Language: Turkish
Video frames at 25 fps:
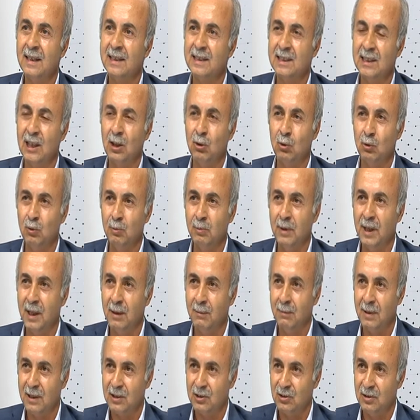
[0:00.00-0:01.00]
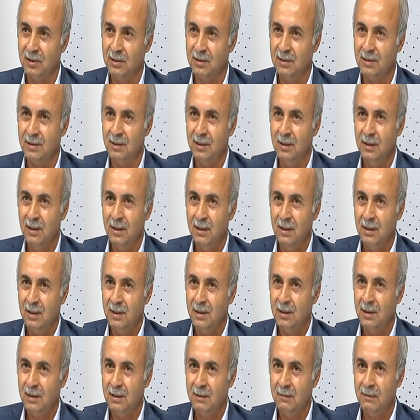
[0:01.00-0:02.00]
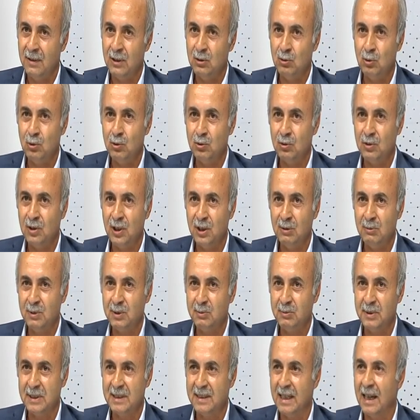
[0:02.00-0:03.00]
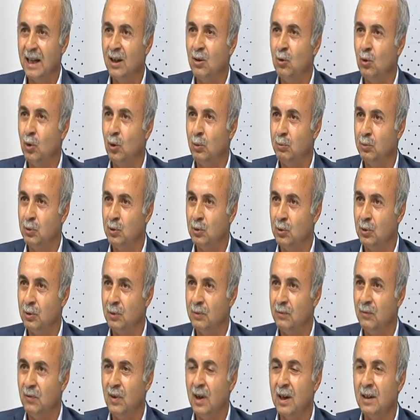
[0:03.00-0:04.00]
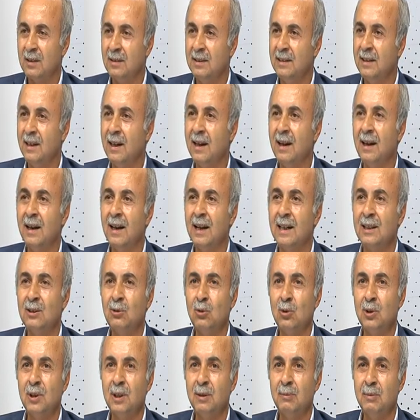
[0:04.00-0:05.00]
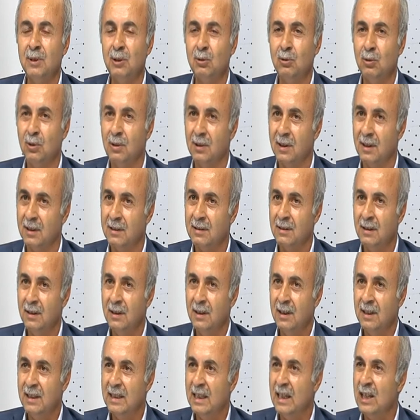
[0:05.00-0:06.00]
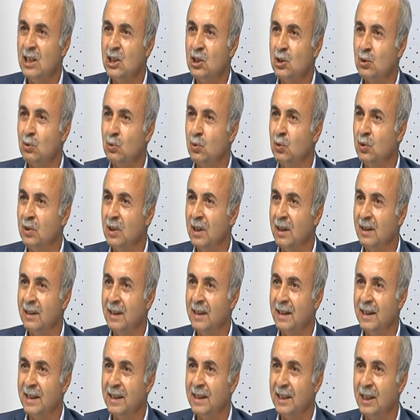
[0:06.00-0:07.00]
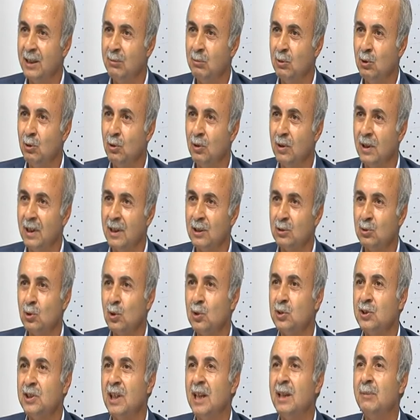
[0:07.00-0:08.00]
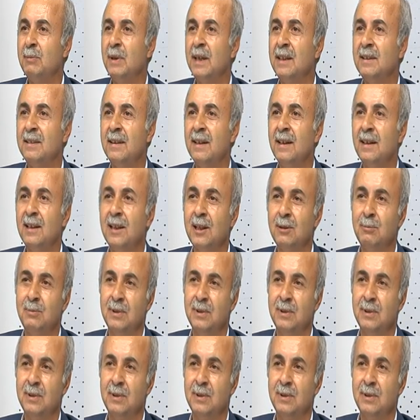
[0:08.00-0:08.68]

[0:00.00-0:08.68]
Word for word: savrulmaya başladık. E, ve çocuklarımız bizden koptu. Farklı yerlerde olabiliyorlar değişik dünyalara gidebiliyorlar. Sosyal medya ile